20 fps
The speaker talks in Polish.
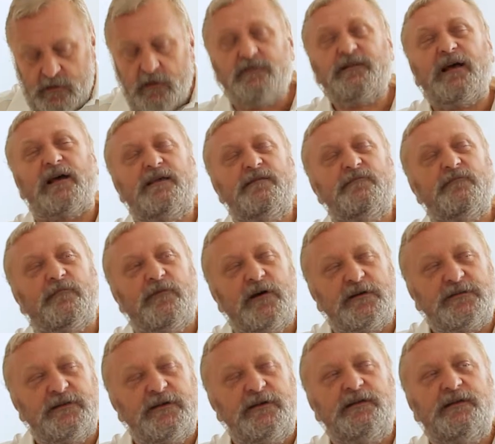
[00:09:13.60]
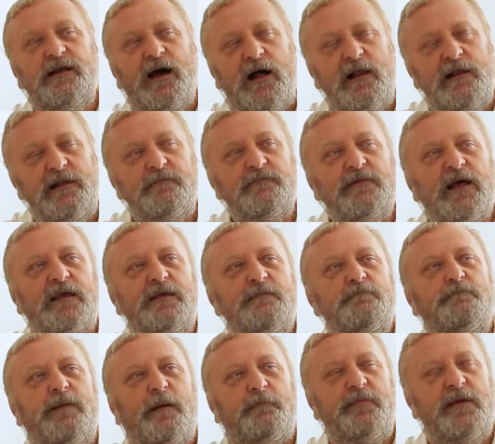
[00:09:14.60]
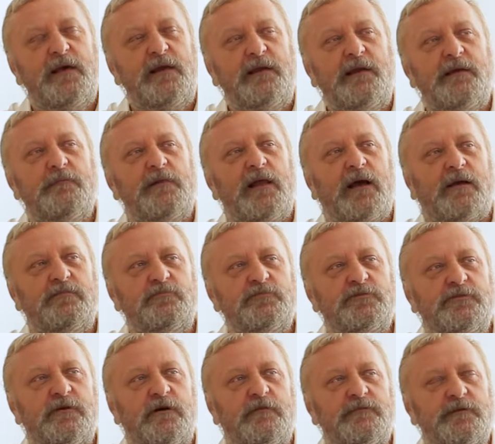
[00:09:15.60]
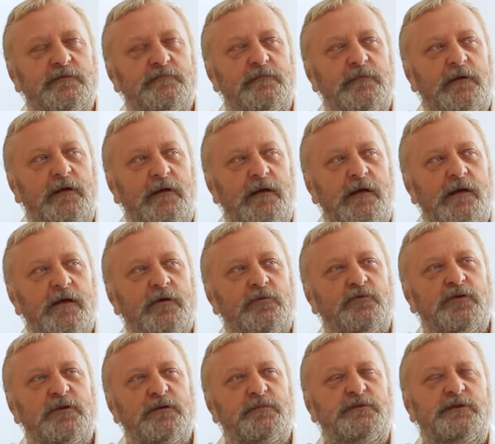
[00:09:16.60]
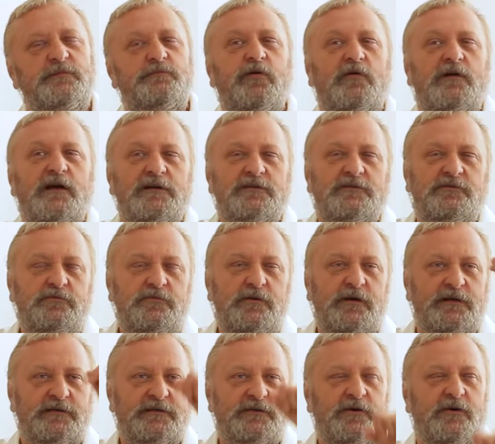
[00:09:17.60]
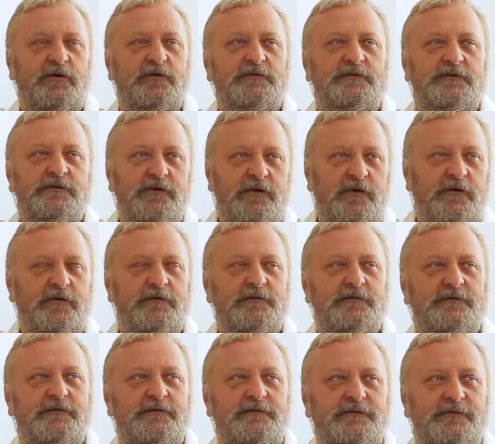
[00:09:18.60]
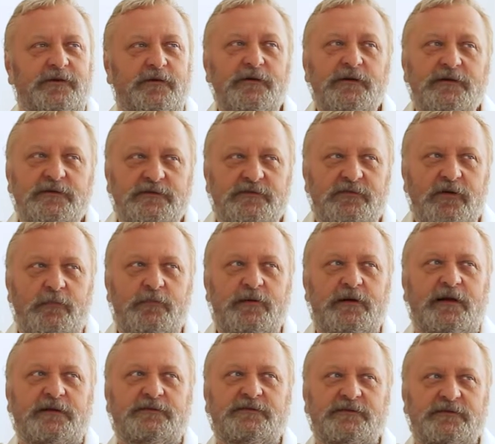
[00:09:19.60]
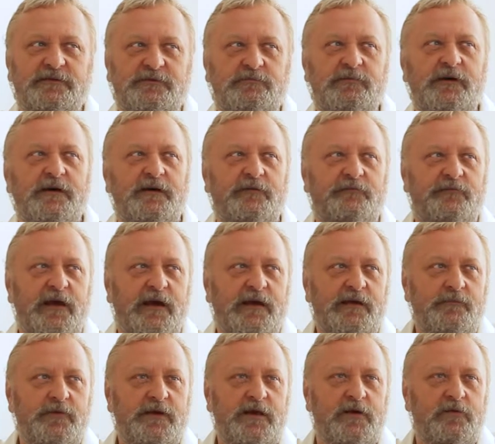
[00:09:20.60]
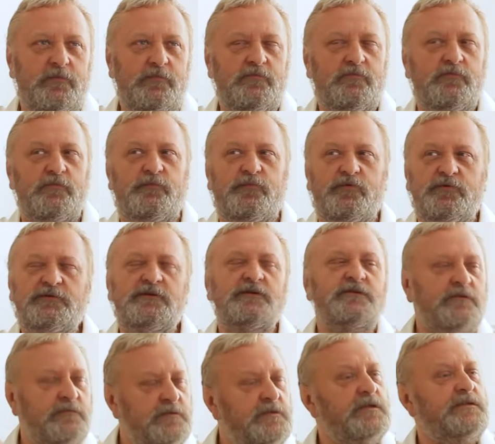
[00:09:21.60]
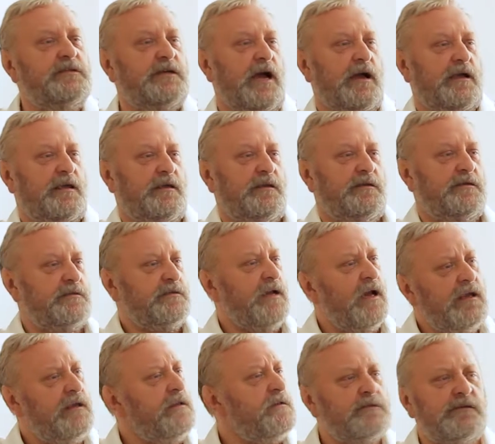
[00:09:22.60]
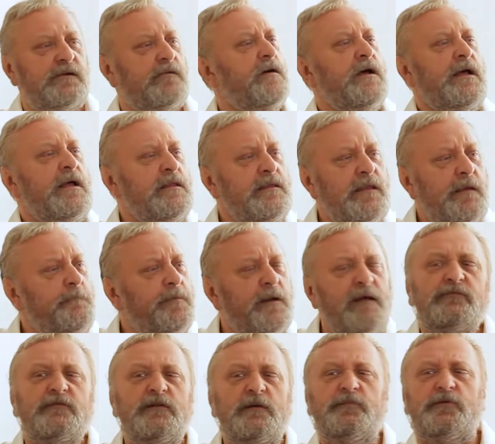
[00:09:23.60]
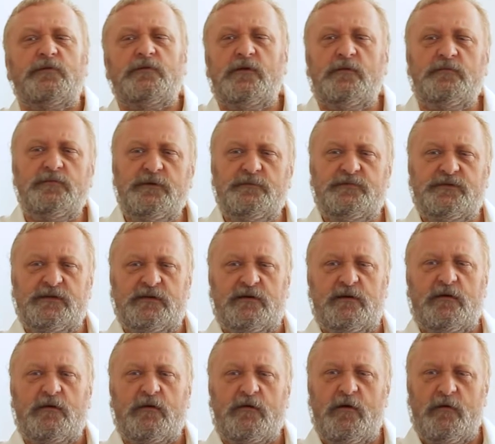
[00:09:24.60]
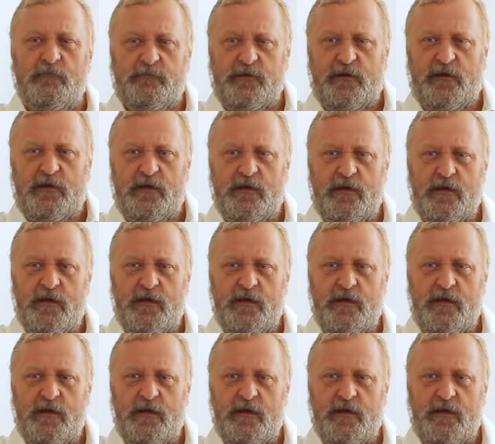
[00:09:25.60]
No, takim właśnie idealnym takim papierkiem lakmusowym, który ci pokazuje, co, co, co jest dobre, a co złe i w jakim kierunku pójść, to są dzieciaki. Dzieciaki to są nieprawdopodobni psychologowie.